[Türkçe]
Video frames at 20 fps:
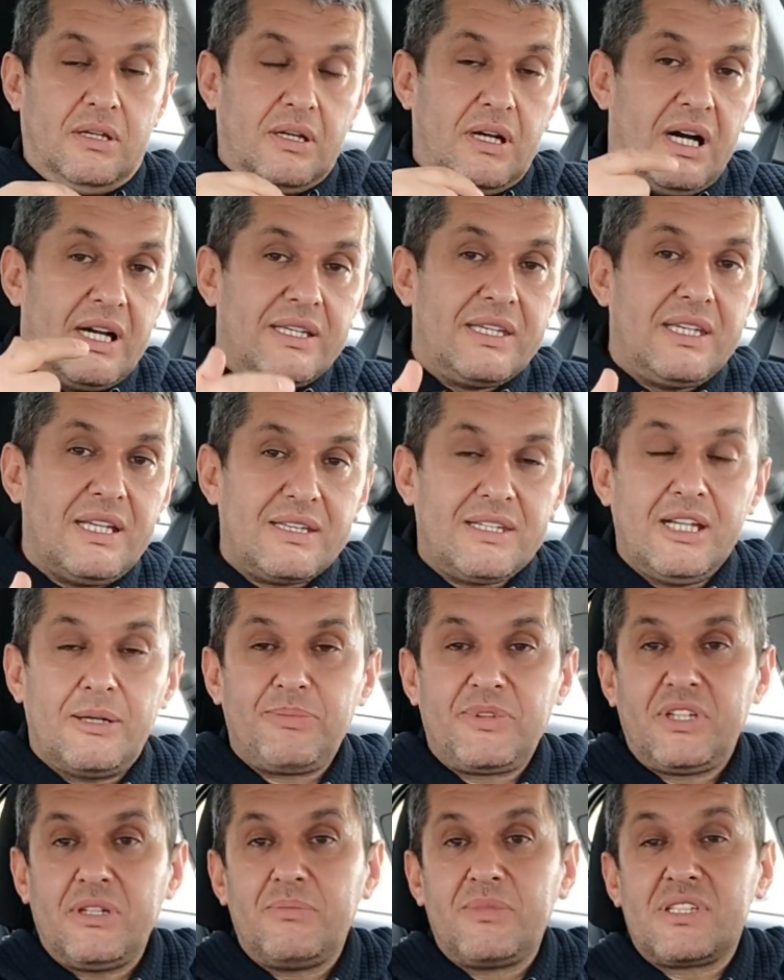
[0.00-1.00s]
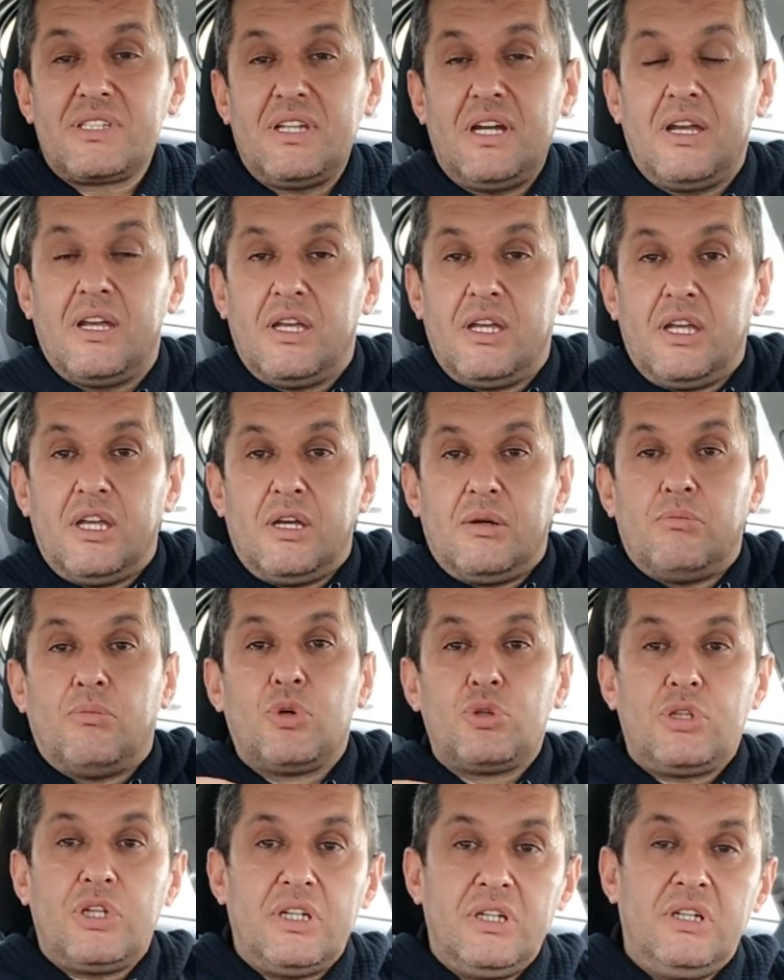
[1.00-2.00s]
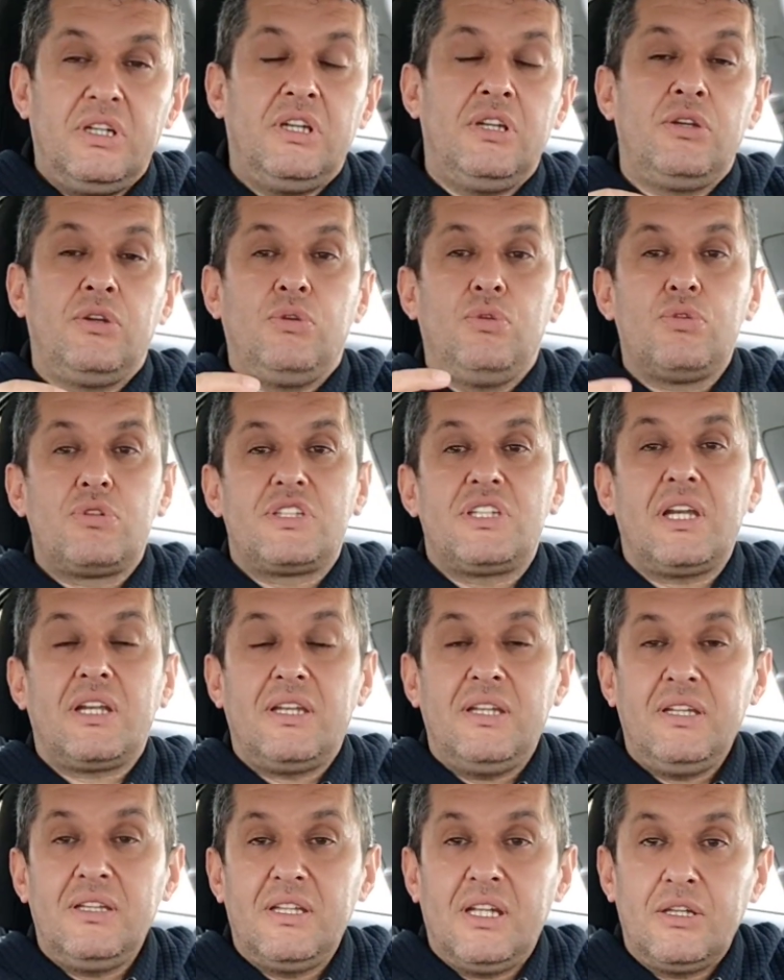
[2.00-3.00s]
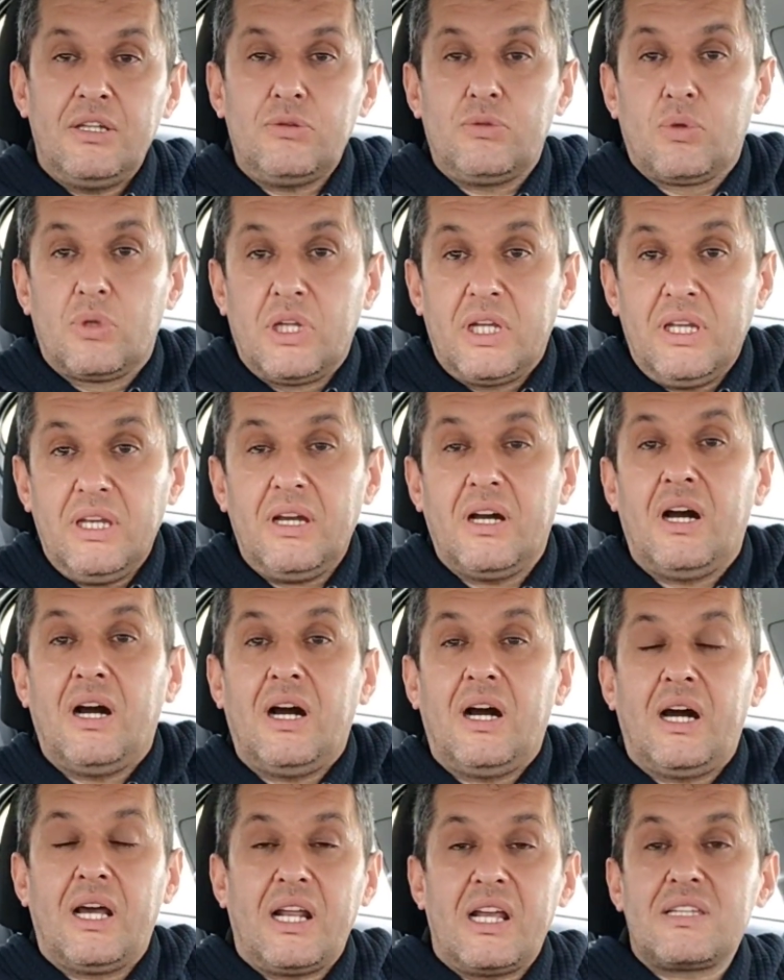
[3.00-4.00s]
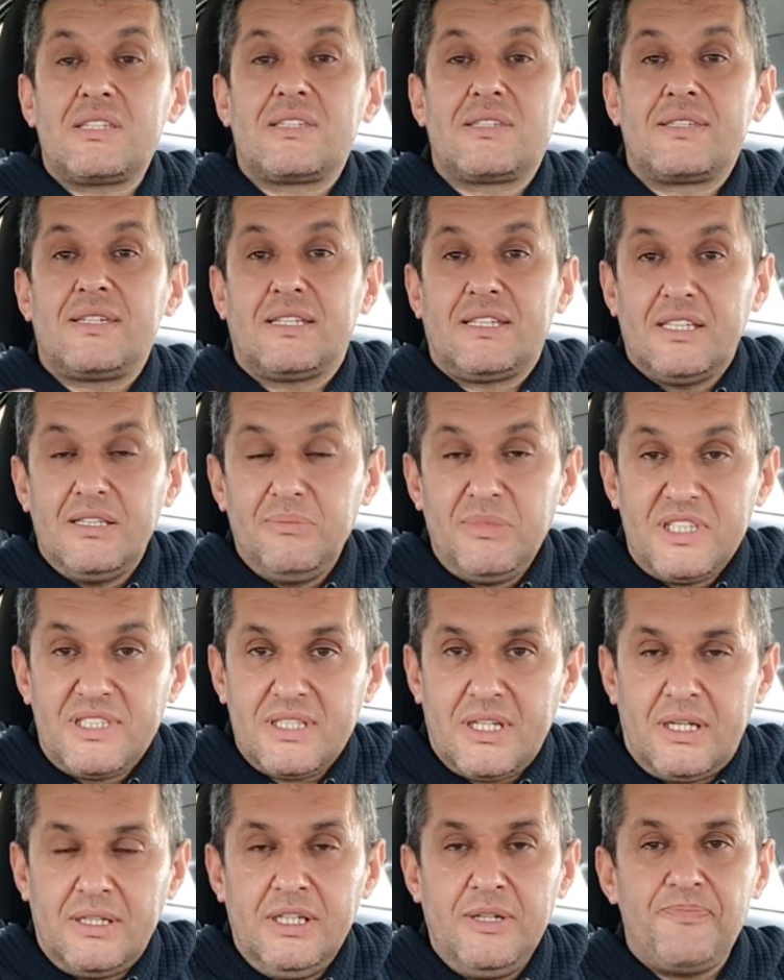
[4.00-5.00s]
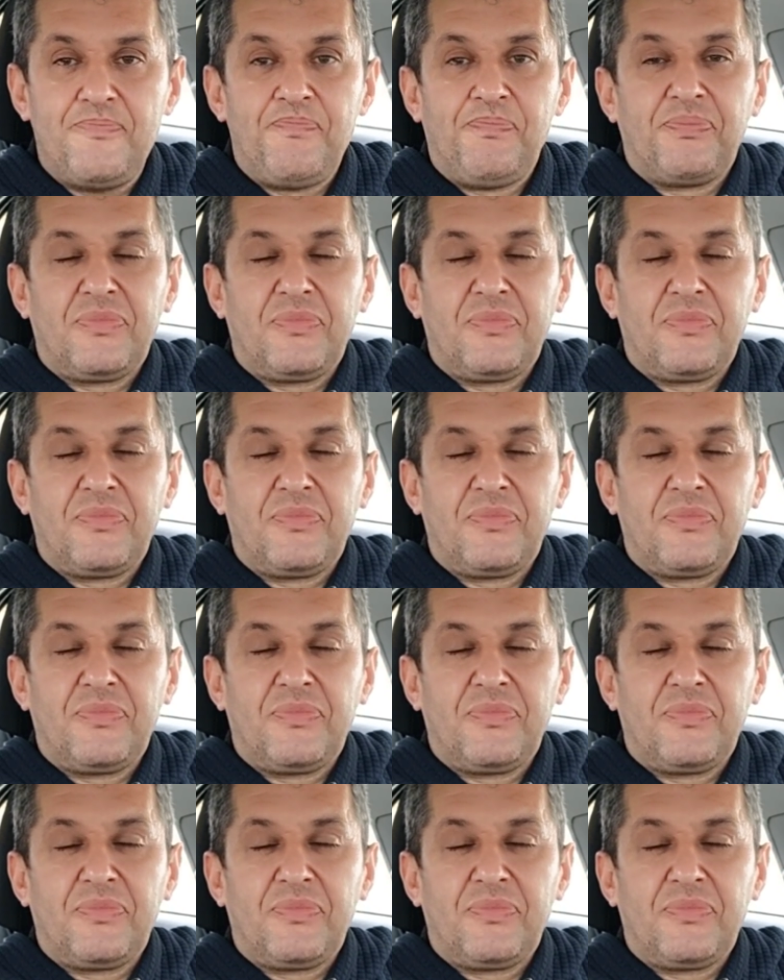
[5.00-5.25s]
anket yaptığımızda motorinin yüksekliğinden dolayı araç satılmayacağını,